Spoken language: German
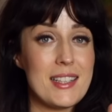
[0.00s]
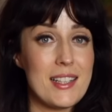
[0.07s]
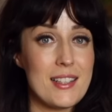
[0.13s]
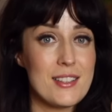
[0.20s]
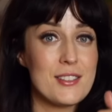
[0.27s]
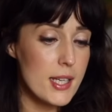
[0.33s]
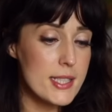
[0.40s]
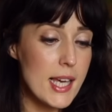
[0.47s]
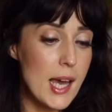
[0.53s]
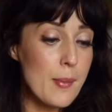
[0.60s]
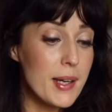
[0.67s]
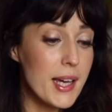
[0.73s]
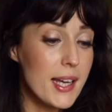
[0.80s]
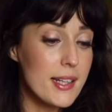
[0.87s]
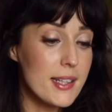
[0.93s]
hat. Ich habe
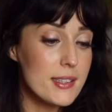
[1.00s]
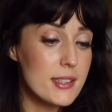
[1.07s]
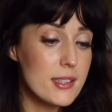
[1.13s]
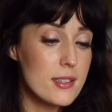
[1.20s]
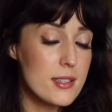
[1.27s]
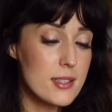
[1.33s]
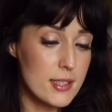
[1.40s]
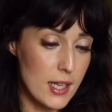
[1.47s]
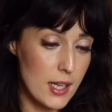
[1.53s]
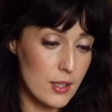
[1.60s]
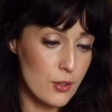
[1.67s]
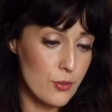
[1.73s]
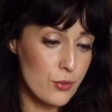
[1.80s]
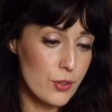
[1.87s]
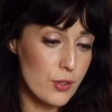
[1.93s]
kein richtiges
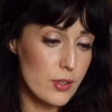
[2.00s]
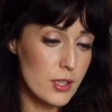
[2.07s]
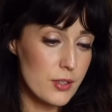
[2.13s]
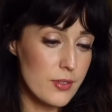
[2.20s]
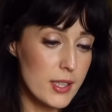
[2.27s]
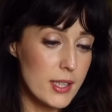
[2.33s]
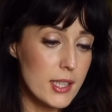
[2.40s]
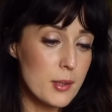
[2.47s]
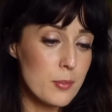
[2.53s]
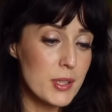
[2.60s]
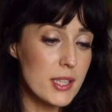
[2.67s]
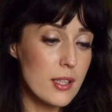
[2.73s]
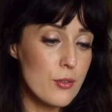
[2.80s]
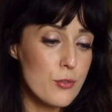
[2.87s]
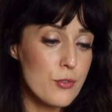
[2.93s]
Zeitgefühl und ich verliere
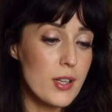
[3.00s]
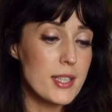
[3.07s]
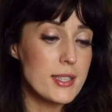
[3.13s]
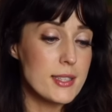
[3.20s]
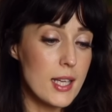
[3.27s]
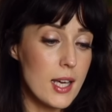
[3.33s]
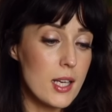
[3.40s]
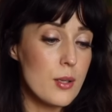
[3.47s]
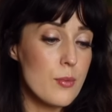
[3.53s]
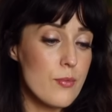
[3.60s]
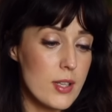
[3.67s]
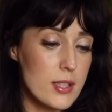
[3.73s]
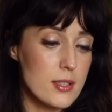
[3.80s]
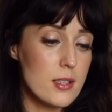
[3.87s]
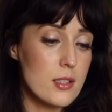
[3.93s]
mich in fast allem,
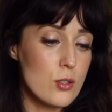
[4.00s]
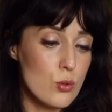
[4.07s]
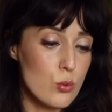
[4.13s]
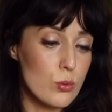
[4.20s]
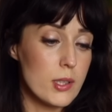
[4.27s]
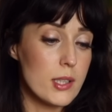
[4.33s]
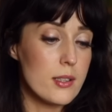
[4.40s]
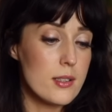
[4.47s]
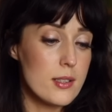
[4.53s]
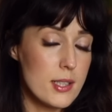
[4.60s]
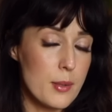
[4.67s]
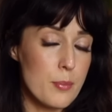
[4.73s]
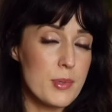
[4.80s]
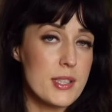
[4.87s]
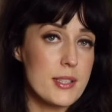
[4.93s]
was ich tue.
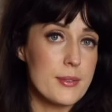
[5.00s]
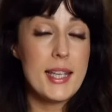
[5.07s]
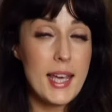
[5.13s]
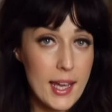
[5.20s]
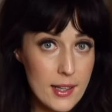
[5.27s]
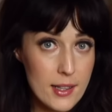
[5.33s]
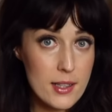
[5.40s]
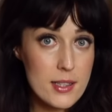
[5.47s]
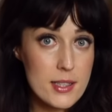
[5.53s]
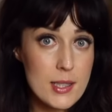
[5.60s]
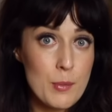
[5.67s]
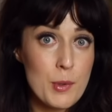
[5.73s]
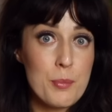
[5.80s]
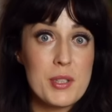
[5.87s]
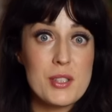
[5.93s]
Tipps. Kenne ich,
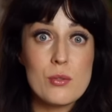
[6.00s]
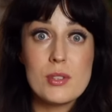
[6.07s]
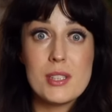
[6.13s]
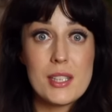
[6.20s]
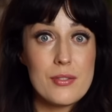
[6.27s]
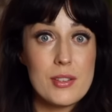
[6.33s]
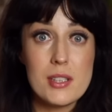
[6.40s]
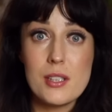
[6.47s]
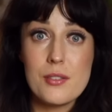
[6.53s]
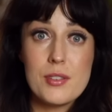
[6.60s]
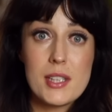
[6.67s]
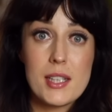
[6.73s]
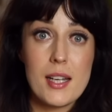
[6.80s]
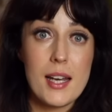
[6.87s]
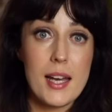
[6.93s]
damit bist du definitiv
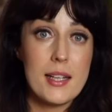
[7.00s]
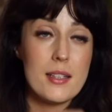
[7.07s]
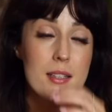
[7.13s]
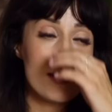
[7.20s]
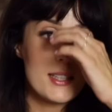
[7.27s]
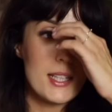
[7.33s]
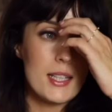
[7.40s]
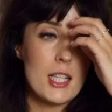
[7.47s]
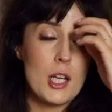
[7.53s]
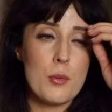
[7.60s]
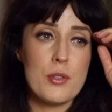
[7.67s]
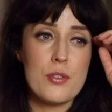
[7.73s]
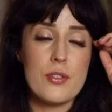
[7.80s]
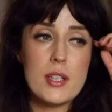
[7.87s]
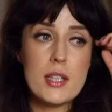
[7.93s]
nicht alleine. Das geht, glaube
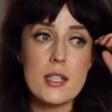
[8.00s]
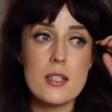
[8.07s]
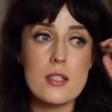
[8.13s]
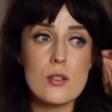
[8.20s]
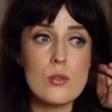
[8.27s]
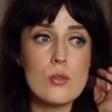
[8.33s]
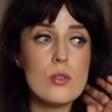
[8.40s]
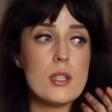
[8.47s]
ich, vielen so.